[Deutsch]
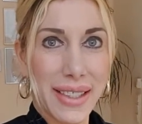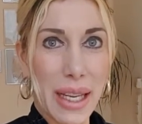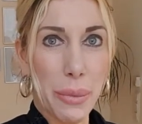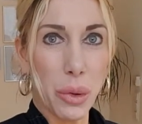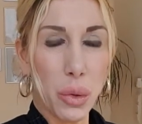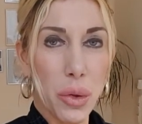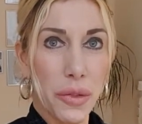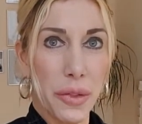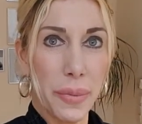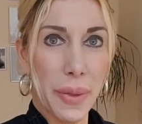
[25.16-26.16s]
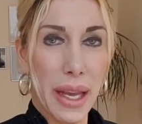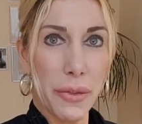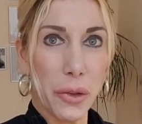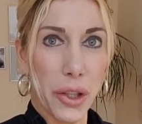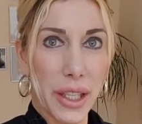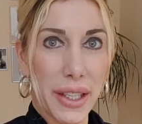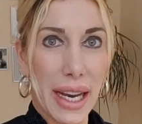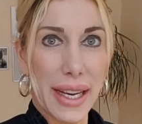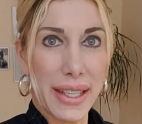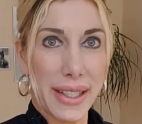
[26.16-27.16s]
Der Beruf erfordert
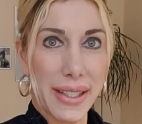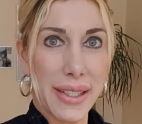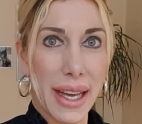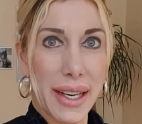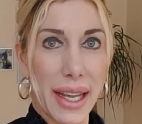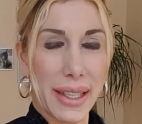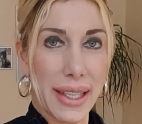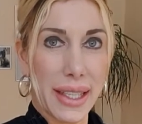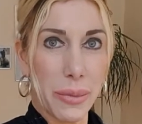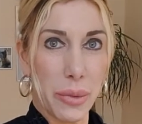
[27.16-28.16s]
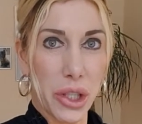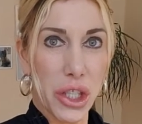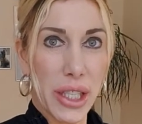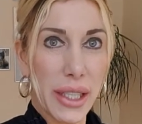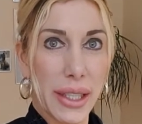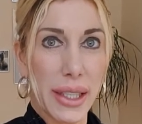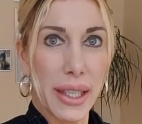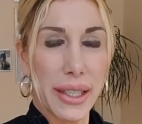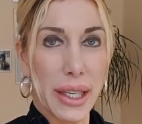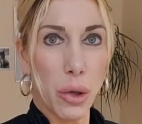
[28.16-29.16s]
einiges an handlichem Geschick.
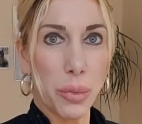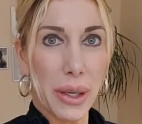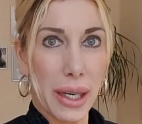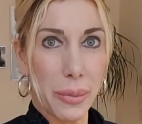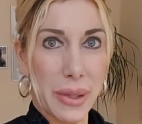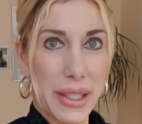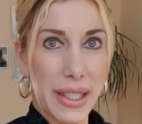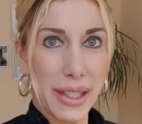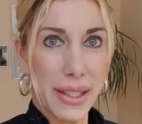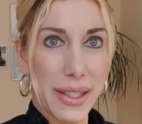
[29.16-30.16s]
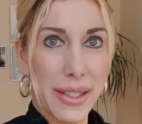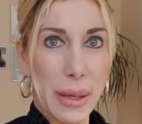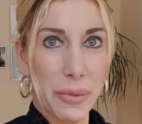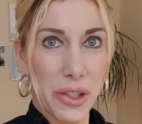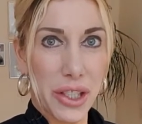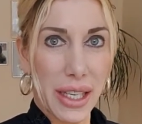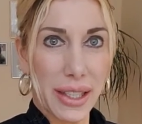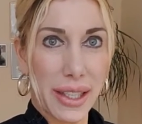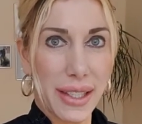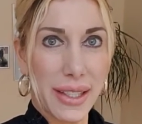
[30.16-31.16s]
Der Umgang mit Tieren ist
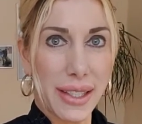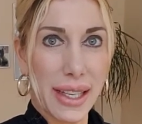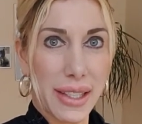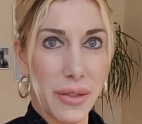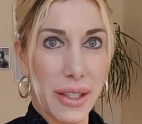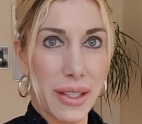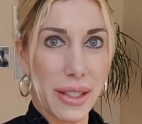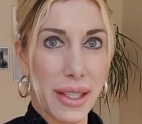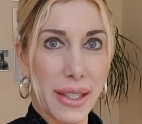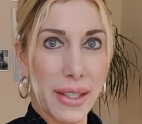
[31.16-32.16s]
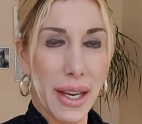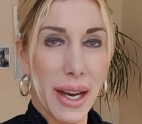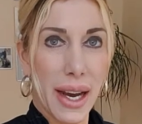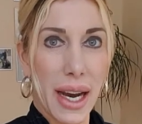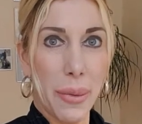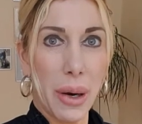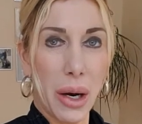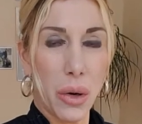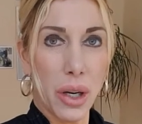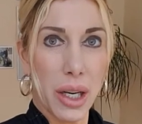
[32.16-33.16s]
selbstverständlich ganz wesentlich, aber
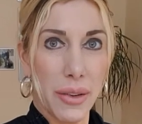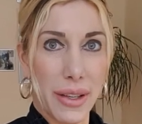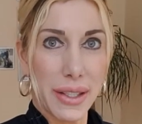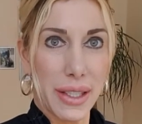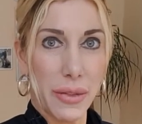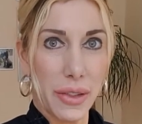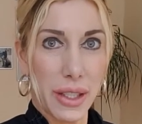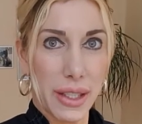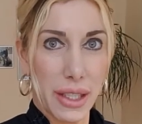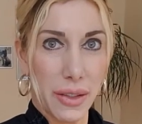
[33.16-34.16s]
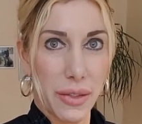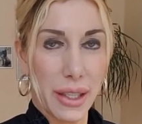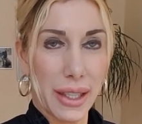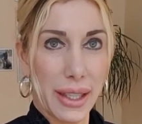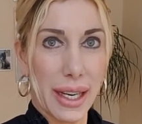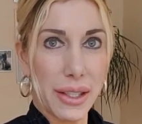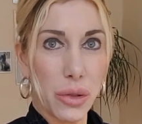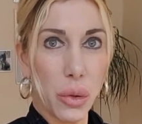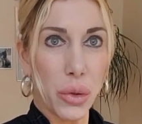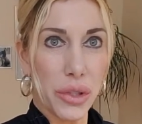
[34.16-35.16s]
auch, was definitiv einen ganz
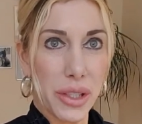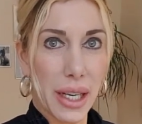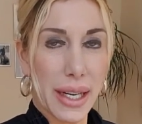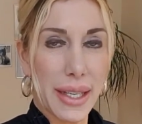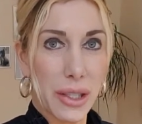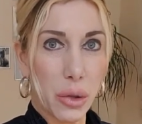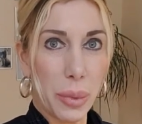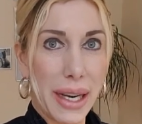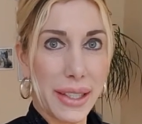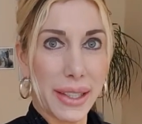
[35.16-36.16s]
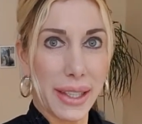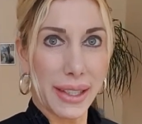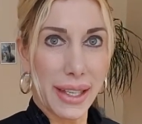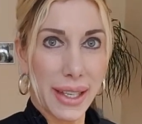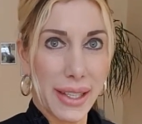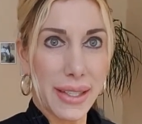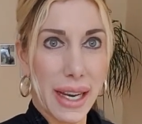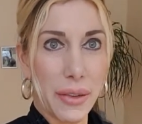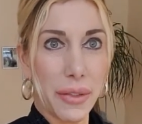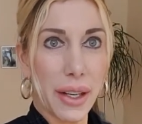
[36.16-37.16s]
großen Teil dazu beiträgt, ist
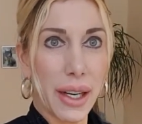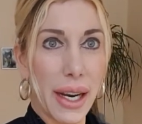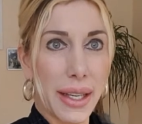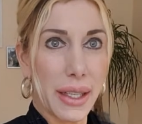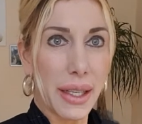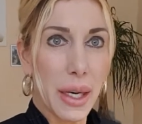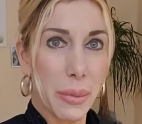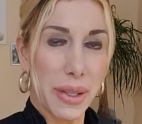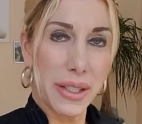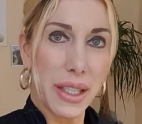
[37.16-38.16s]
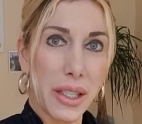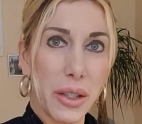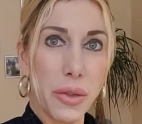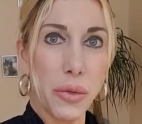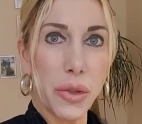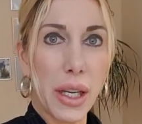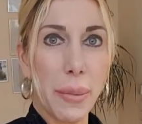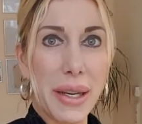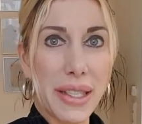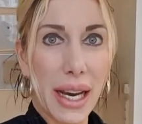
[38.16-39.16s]
einfach eine basierte,
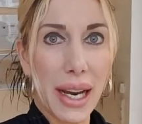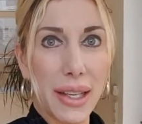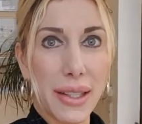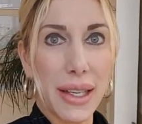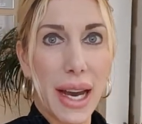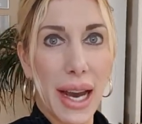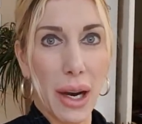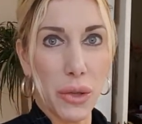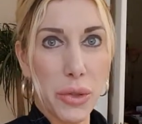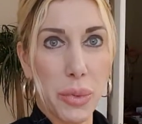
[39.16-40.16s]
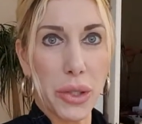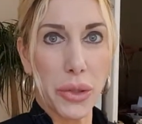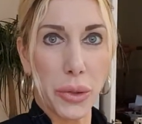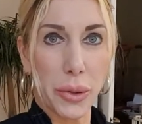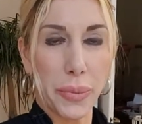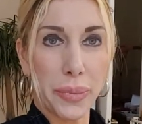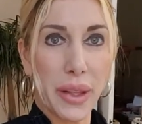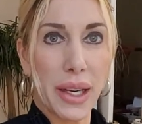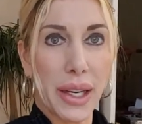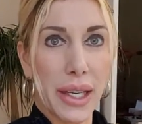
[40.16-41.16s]
fundamentale Ausbildung.
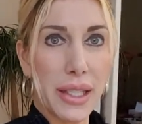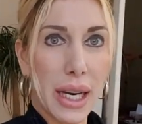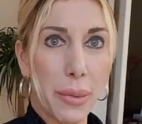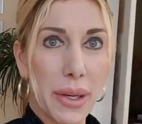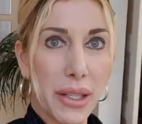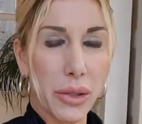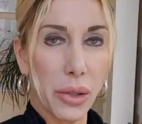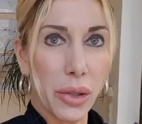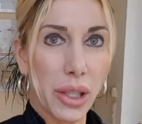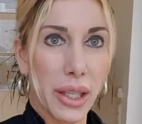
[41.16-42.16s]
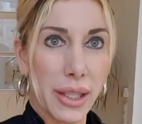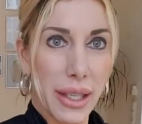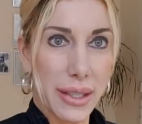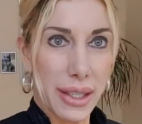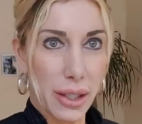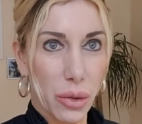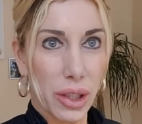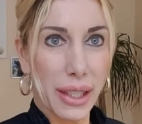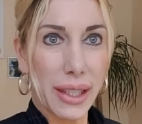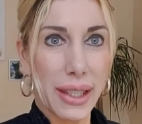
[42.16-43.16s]
Ich habe das Glück, dass ich durch
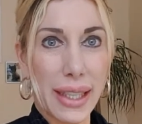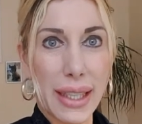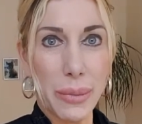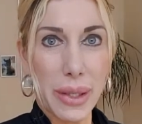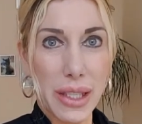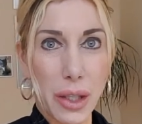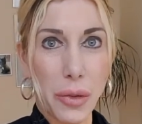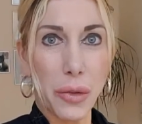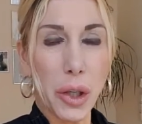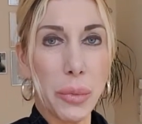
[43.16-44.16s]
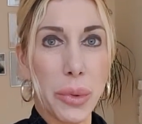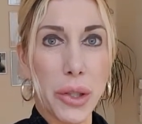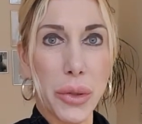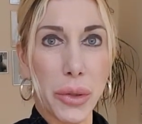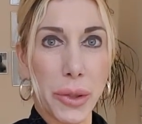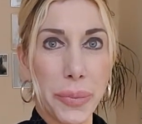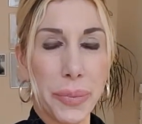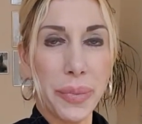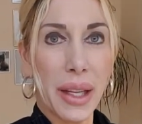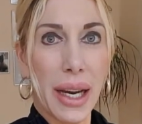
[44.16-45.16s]
regelmäßige Fortbildungen
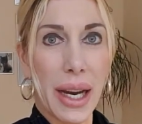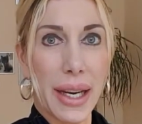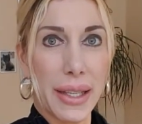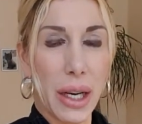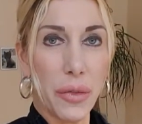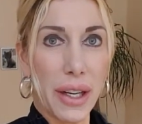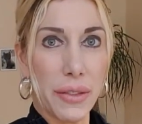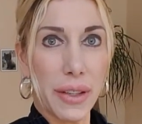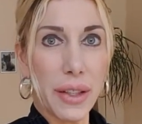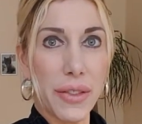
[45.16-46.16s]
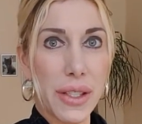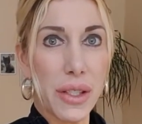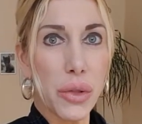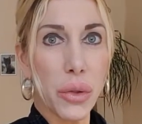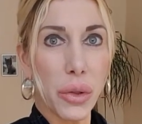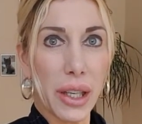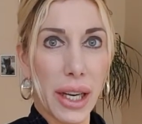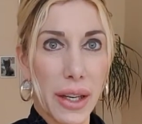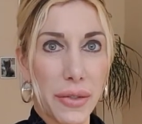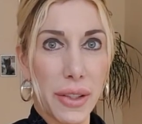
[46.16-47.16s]
ein, auf ein Fachwissen
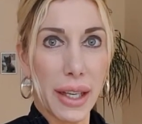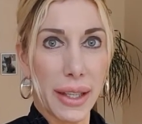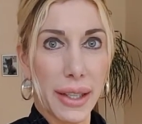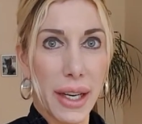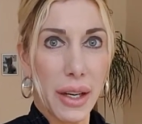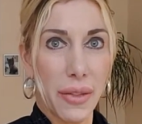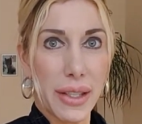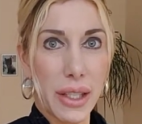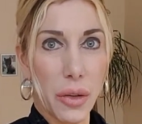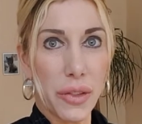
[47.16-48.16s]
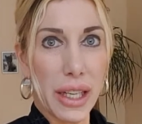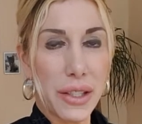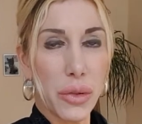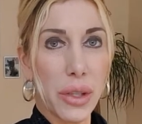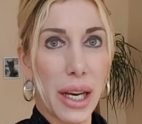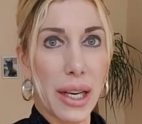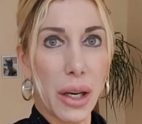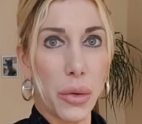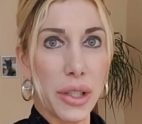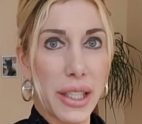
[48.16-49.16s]
zurückgreifen kann, was auf nationaler
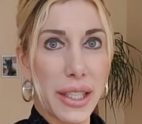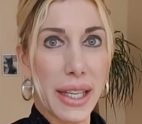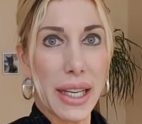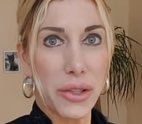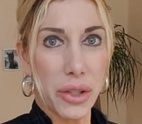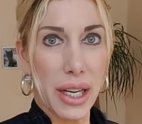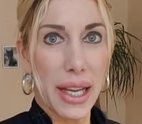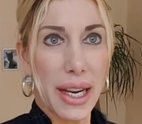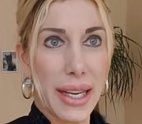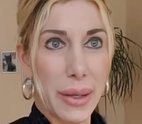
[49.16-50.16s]
und internationaler